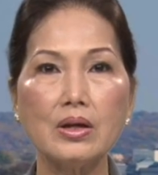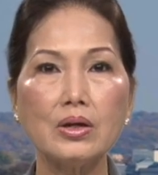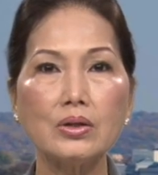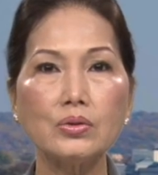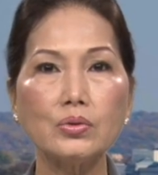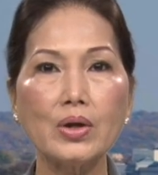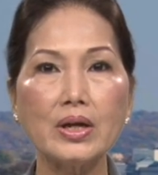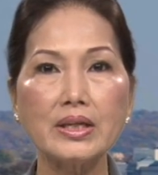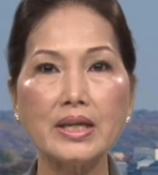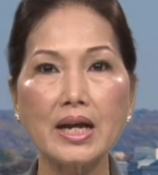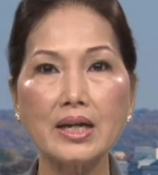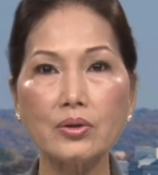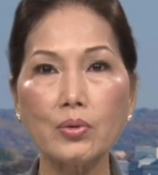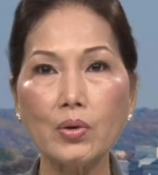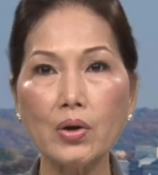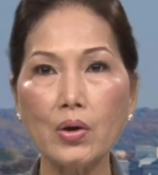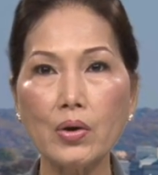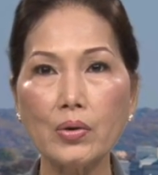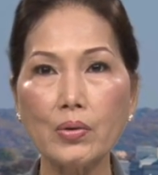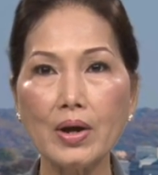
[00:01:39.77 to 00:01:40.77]
Tòa nhà Quốc
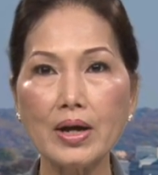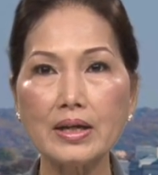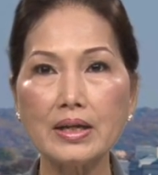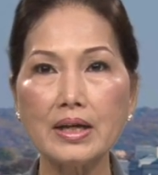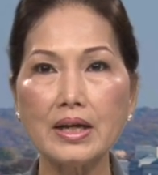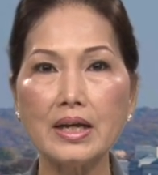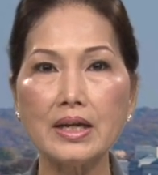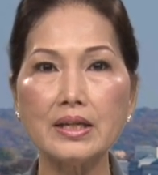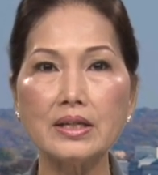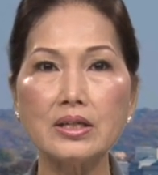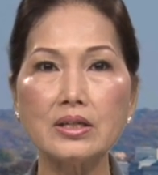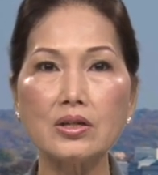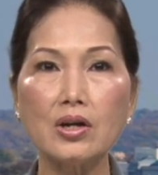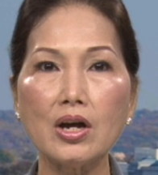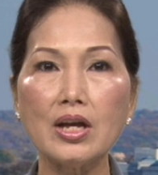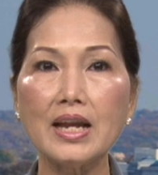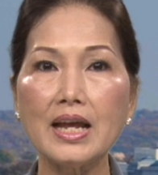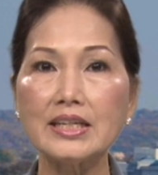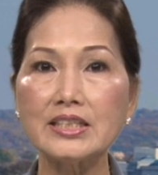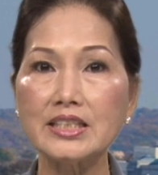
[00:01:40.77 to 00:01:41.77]
hội Hoa Kỳ được
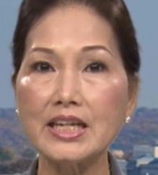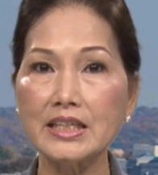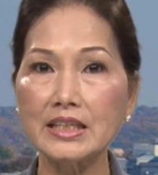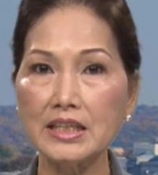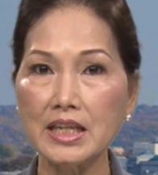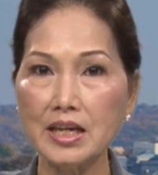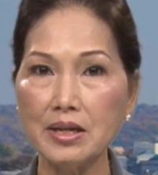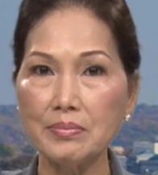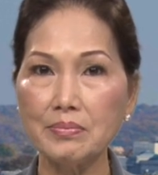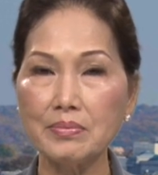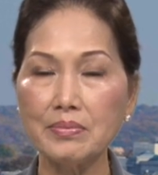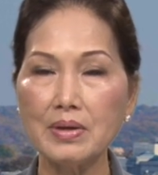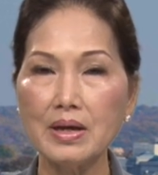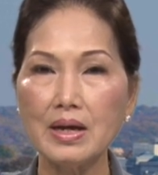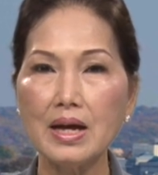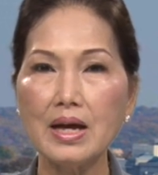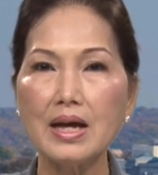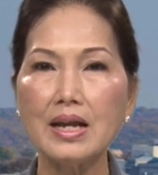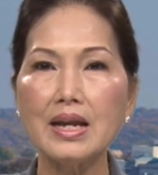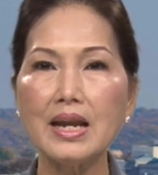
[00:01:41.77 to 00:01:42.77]
coi là trái tim,
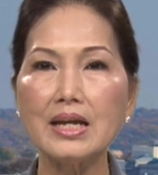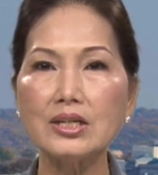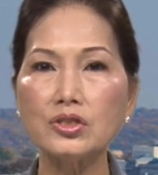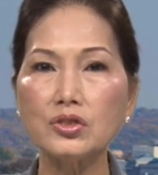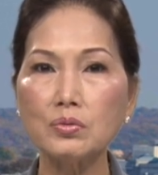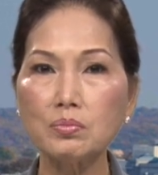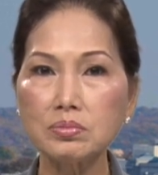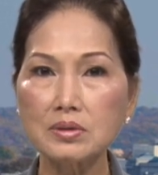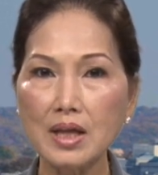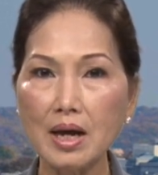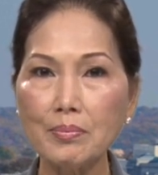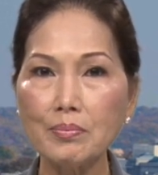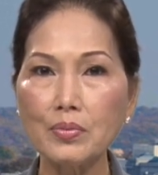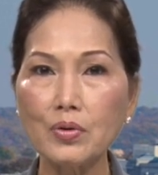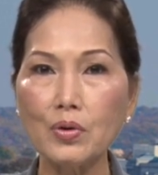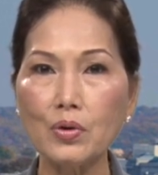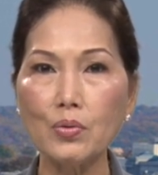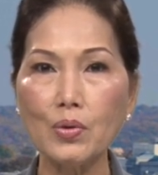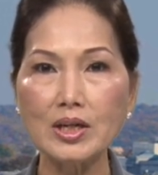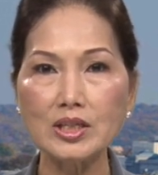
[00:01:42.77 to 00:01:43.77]
là trung tâm
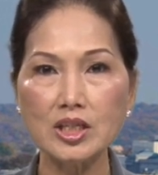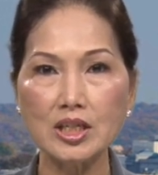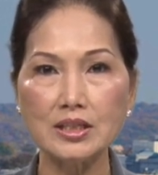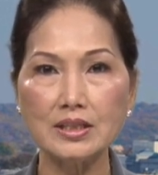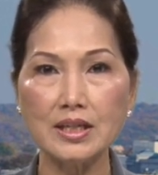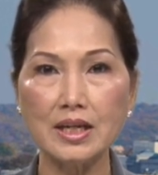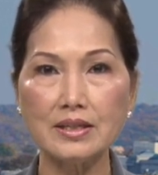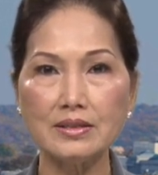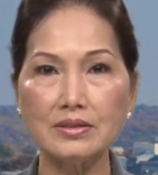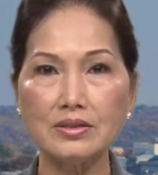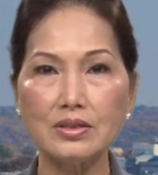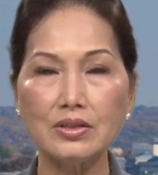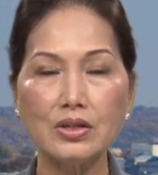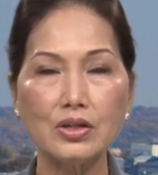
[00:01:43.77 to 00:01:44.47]
của Washington,